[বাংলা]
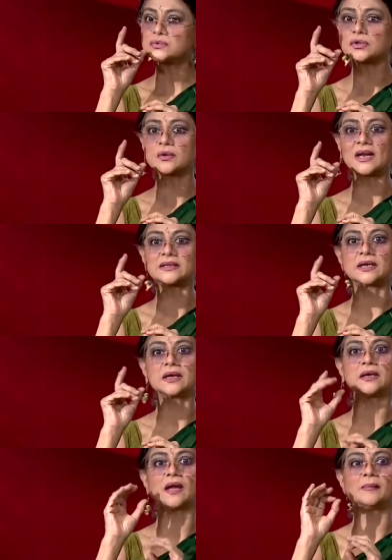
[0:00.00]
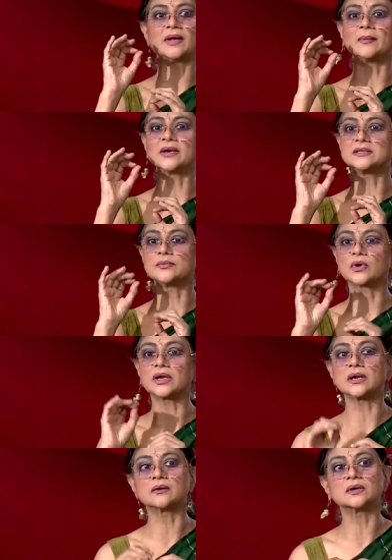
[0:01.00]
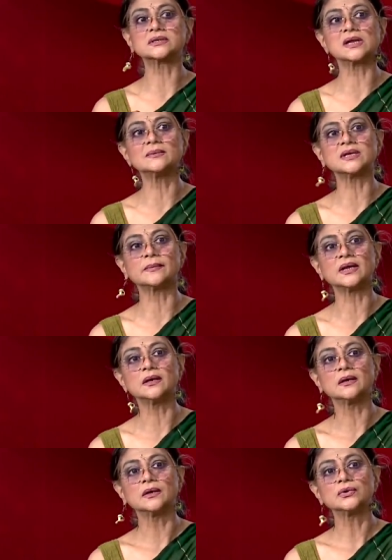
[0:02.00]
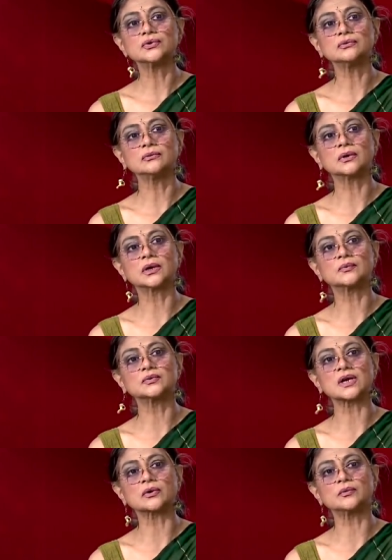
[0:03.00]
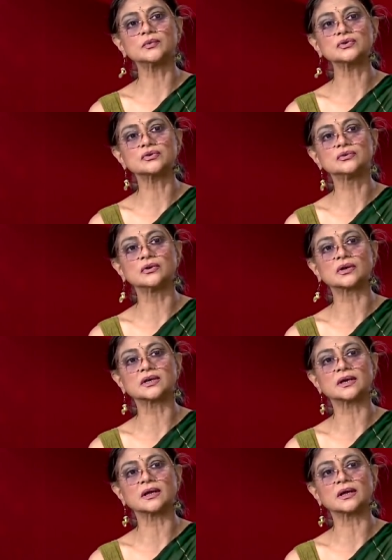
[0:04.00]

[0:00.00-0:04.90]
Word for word: ছোট্টবেলা থেকে আমি আমার জীবনকে ঠিক করেছিলাম যে আমি সুন্দরের পূজা করব সুন্দরের